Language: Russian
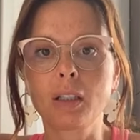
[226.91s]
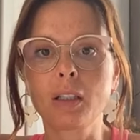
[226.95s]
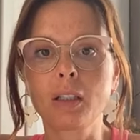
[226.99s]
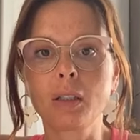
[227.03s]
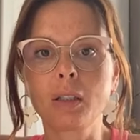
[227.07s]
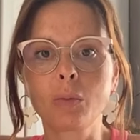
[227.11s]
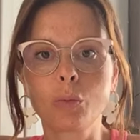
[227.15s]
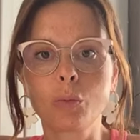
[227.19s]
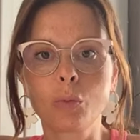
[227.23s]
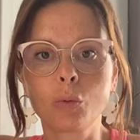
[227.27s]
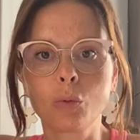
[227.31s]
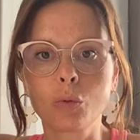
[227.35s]
И
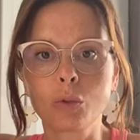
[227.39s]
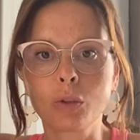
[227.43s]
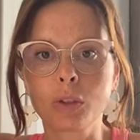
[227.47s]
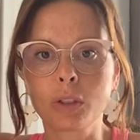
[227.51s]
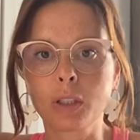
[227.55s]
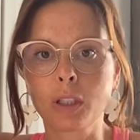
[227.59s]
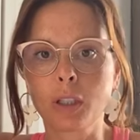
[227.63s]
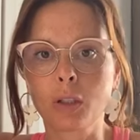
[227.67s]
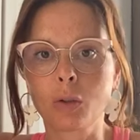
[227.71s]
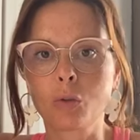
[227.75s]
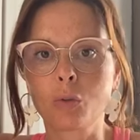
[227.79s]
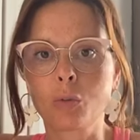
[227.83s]
не
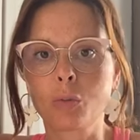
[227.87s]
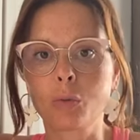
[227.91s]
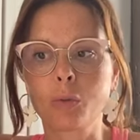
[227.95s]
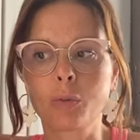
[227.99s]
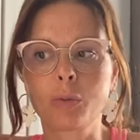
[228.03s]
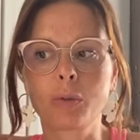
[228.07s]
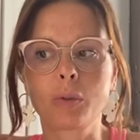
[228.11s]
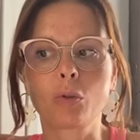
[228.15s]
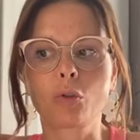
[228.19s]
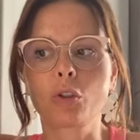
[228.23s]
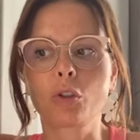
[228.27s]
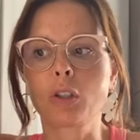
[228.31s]
будет, я думаю,
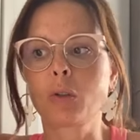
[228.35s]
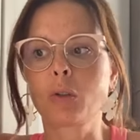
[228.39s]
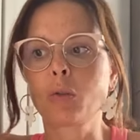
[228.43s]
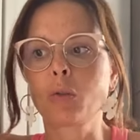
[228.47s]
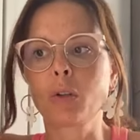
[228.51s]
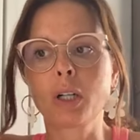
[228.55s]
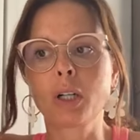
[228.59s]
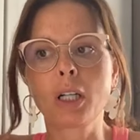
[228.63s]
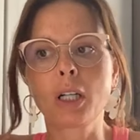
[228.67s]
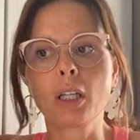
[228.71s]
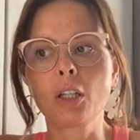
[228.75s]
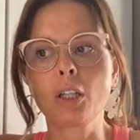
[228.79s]
потому что
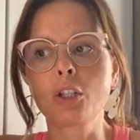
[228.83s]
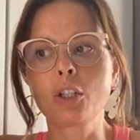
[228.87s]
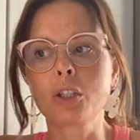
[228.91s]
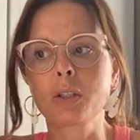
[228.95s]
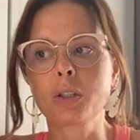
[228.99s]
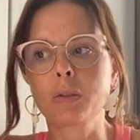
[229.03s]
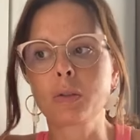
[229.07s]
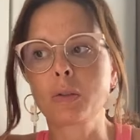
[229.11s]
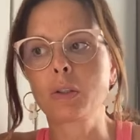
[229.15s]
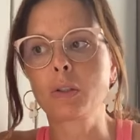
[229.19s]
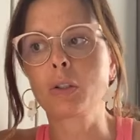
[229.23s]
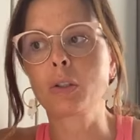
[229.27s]
такое
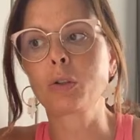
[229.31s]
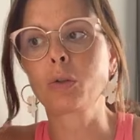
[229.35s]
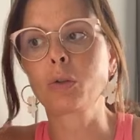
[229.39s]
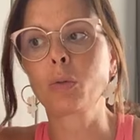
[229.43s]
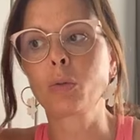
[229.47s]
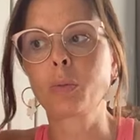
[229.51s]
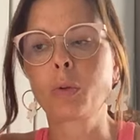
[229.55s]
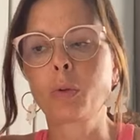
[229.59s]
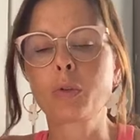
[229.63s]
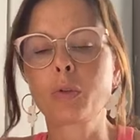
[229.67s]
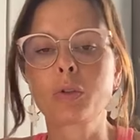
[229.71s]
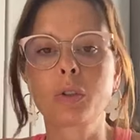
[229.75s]
количество
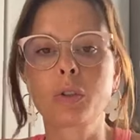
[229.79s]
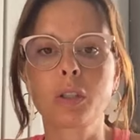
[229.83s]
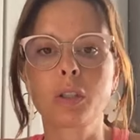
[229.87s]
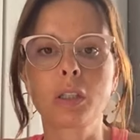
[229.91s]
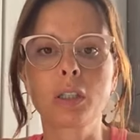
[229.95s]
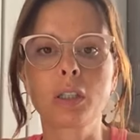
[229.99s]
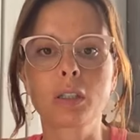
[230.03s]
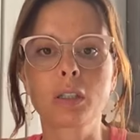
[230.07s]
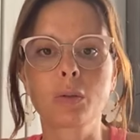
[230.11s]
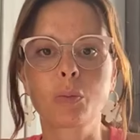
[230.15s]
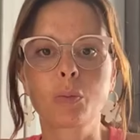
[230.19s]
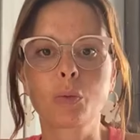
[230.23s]
никто просто
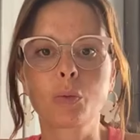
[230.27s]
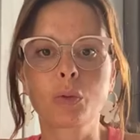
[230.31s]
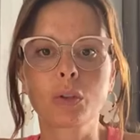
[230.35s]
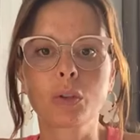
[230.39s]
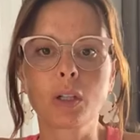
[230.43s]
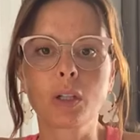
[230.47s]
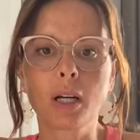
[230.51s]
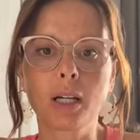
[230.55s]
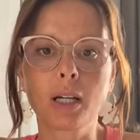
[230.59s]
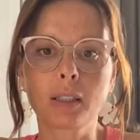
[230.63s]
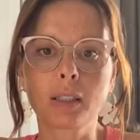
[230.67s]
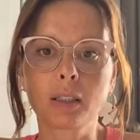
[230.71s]
не
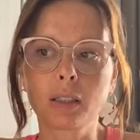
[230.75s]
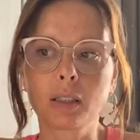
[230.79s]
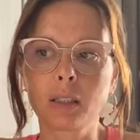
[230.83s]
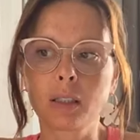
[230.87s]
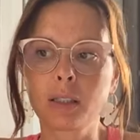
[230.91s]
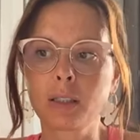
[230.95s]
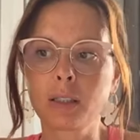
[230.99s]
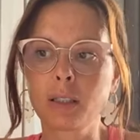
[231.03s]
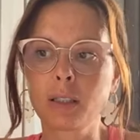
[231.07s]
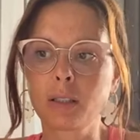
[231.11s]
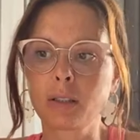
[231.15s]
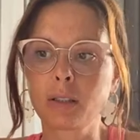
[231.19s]
запускает и
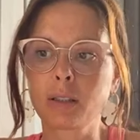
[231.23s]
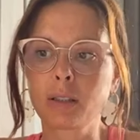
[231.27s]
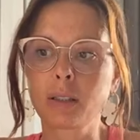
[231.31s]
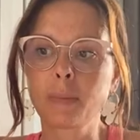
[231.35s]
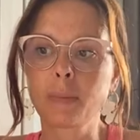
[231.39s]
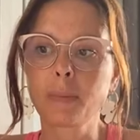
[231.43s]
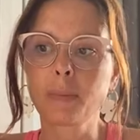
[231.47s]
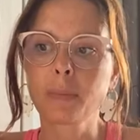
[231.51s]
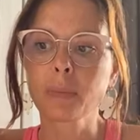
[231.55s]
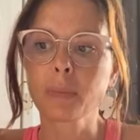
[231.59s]
не делает.